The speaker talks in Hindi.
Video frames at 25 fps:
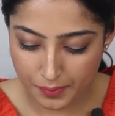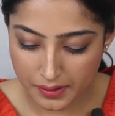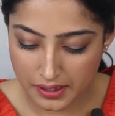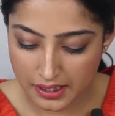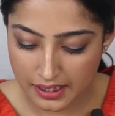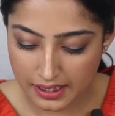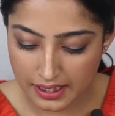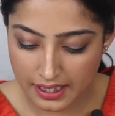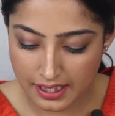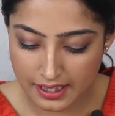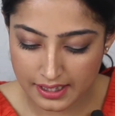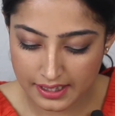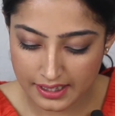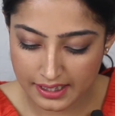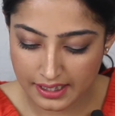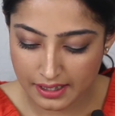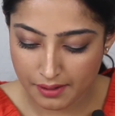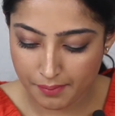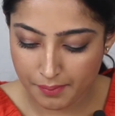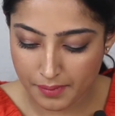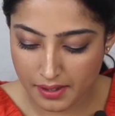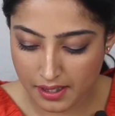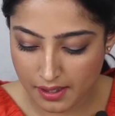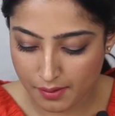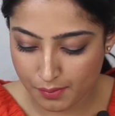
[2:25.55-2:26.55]
पर लगा लेंगे
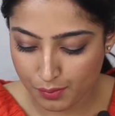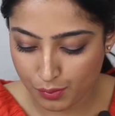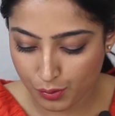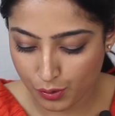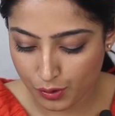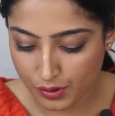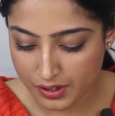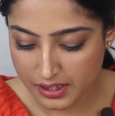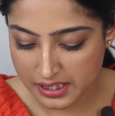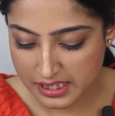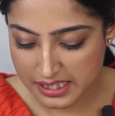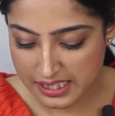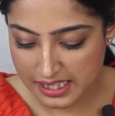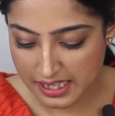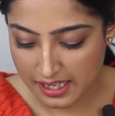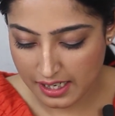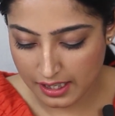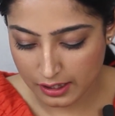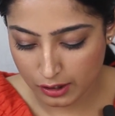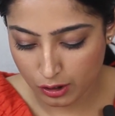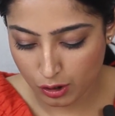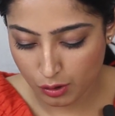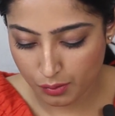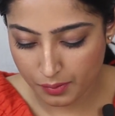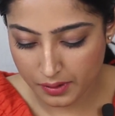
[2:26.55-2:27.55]
मैं आपको इसे
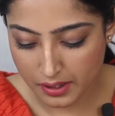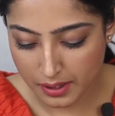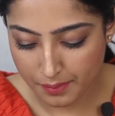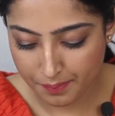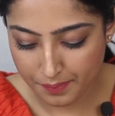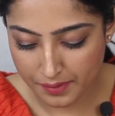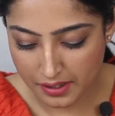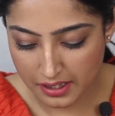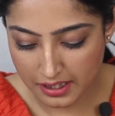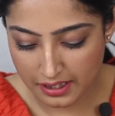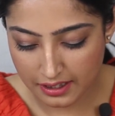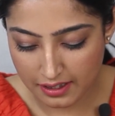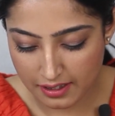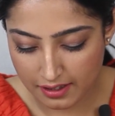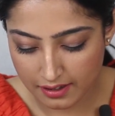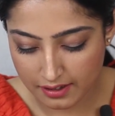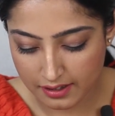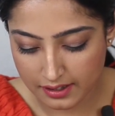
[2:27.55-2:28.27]
हाथों पर अपने लगा